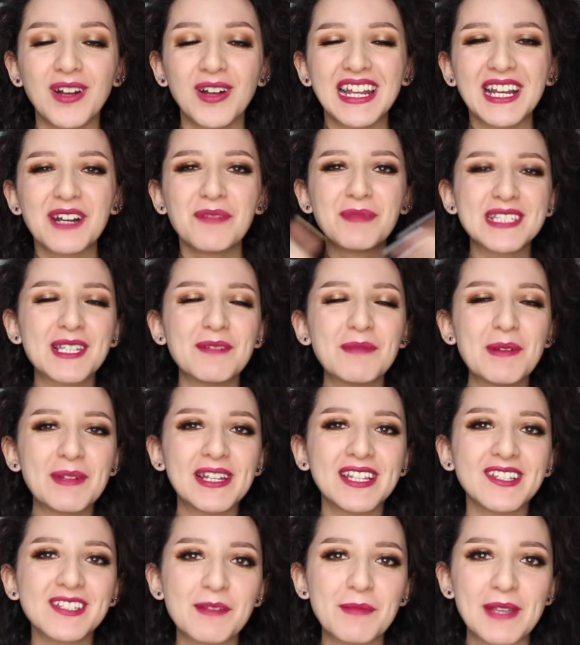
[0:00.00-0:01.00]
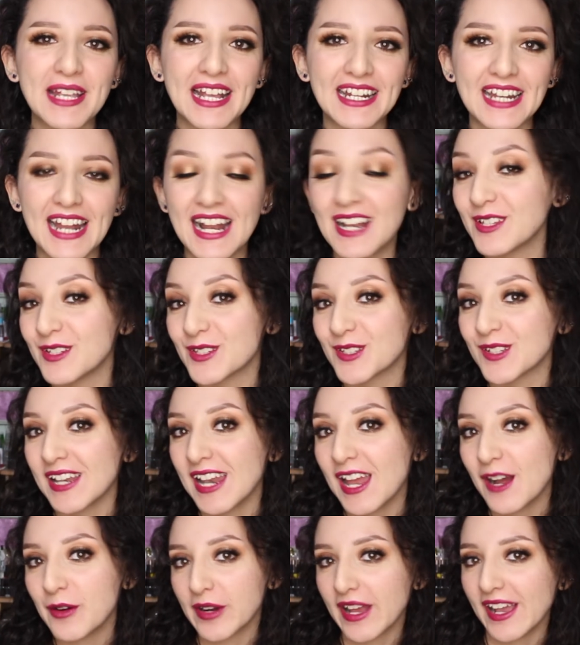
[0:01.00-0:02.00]
Hola, ¿cómo están? Bienvenidos a mi canal, yo soy
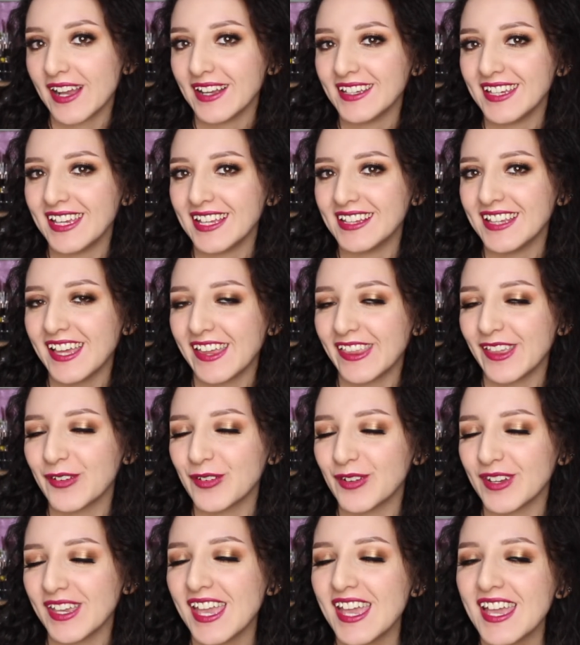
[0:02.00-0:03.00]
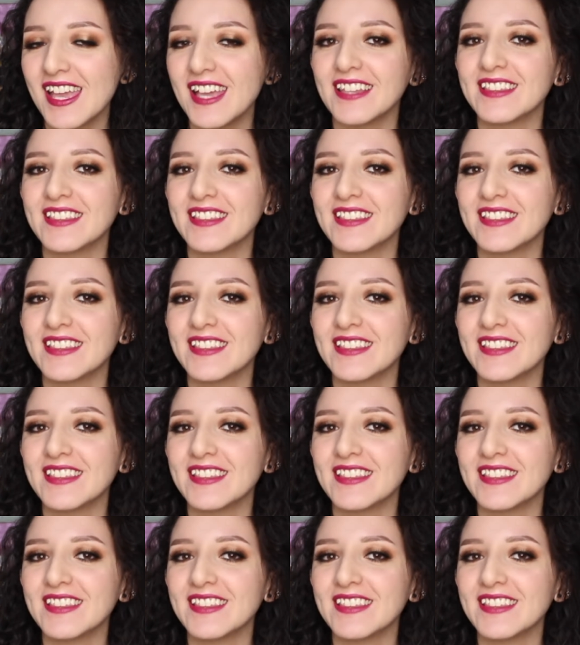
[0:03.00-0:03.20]
Laura y el día de hoy